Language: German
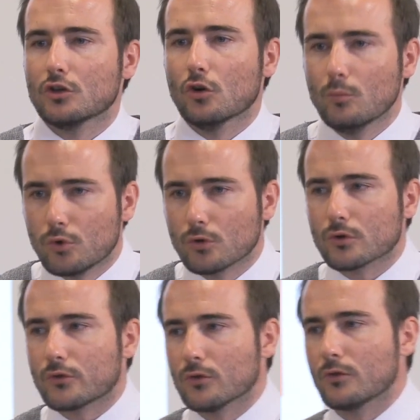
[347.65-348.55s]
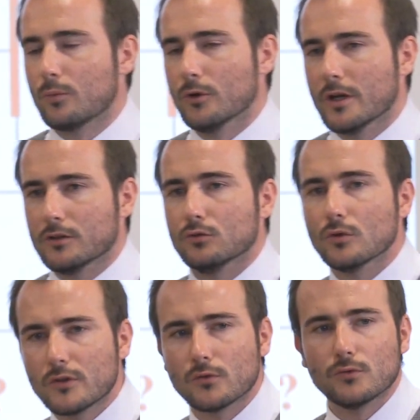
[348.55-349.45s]
um Produktionsprojekte
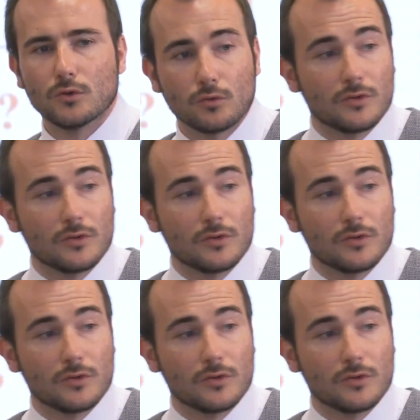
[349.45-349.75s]
durchzuführen,